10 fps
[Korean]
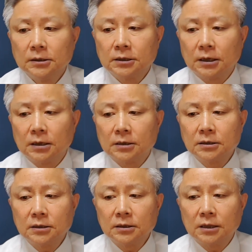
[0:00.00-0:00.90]
어,
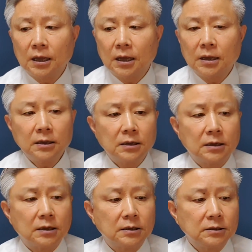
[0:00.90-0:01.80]

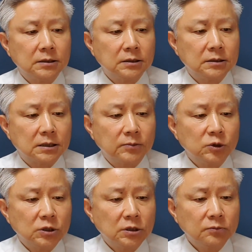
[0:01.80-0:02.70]
그런데 이
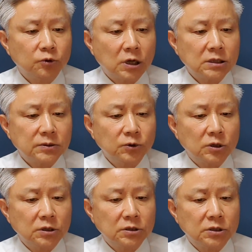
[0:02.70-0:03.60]
김정은 불안
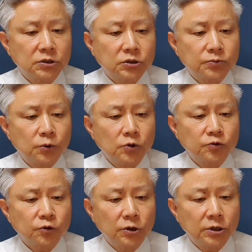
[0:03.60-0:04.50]
심리를 엿볼
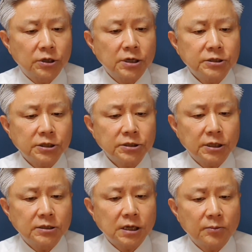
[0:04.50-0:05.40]
수 있는
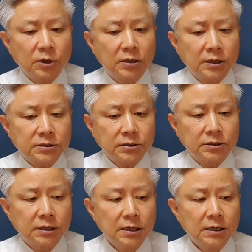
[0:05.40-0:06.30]
결정적인 장면에
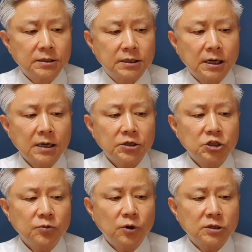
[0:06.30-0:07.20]
대해서는 지난해
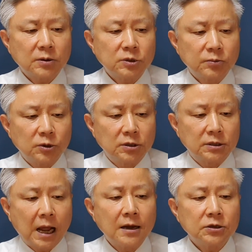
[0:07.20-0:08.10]
12월
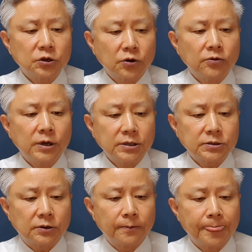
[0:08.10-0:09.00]
30일 당
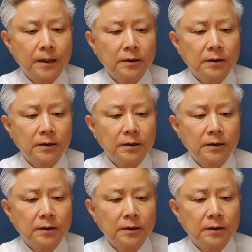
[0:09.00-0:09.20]
전원회의에서